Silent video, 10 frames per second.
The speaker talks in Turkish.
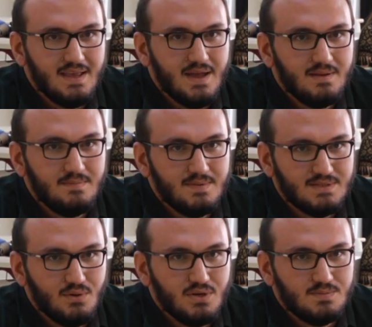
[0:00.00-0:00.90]
Diğer
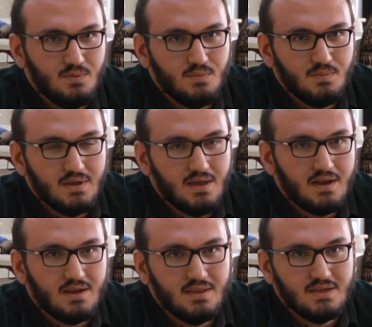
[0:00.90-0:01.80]
psikoloji bölümündeki
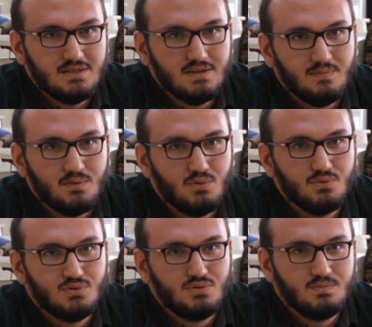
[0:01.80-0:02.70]
arkadaşlarımla
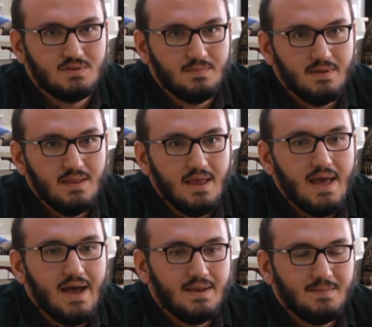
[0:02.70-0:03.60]
konuştuğum zaman
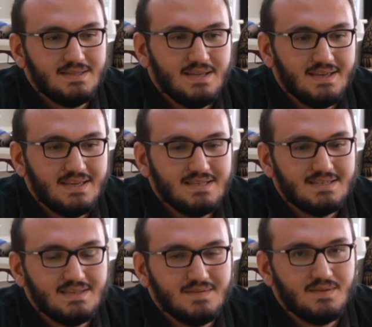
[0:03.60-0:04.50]
hani mesela
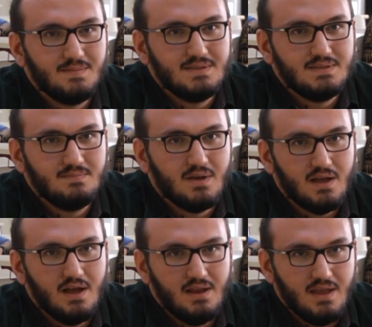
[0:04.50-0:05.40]
ikinci sınıfta biz
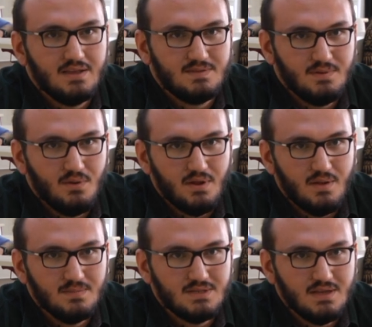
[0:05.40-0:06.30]
makale yazmayı
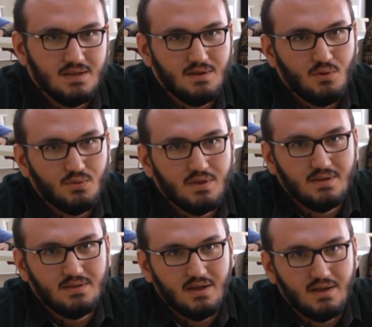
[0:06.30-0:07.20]
öğrenmişken hani
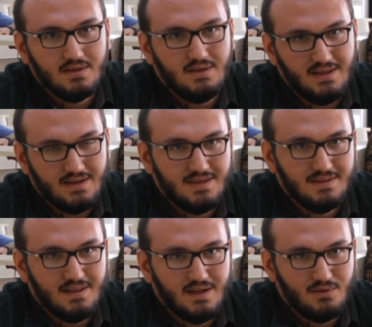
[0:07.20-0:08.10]
onların daha ileriki
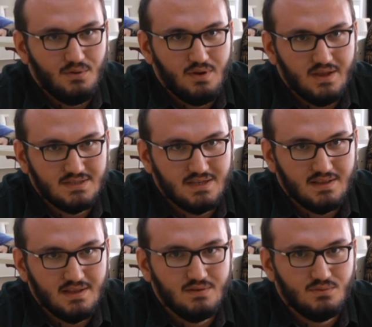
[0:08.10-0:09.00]
yıllarda
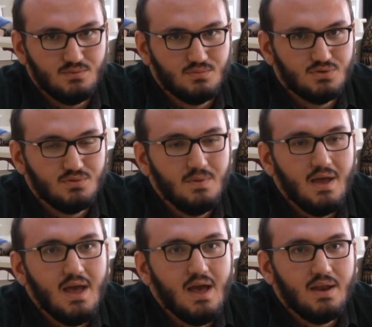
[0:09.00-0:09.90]
öğreneceklerini duymuştum.
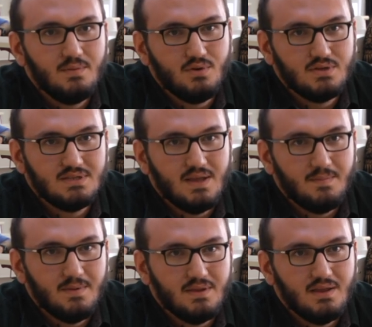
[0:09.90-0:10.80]
Hani bu
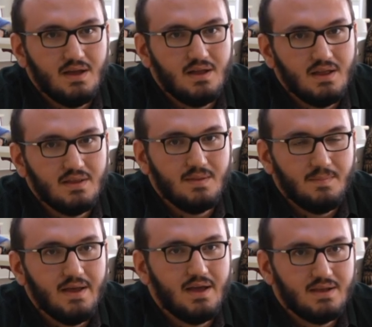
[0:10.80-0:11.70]
açıdan bana
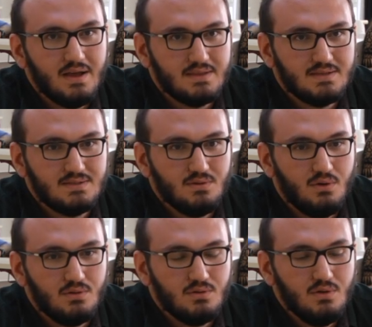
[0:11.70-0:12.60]
alanda bayağı katkısı
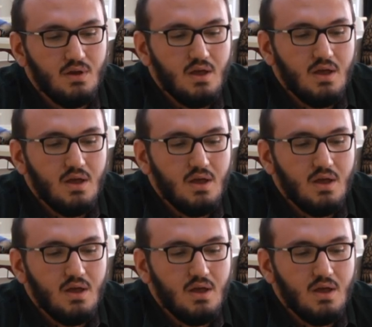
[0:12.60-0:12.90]
oldu.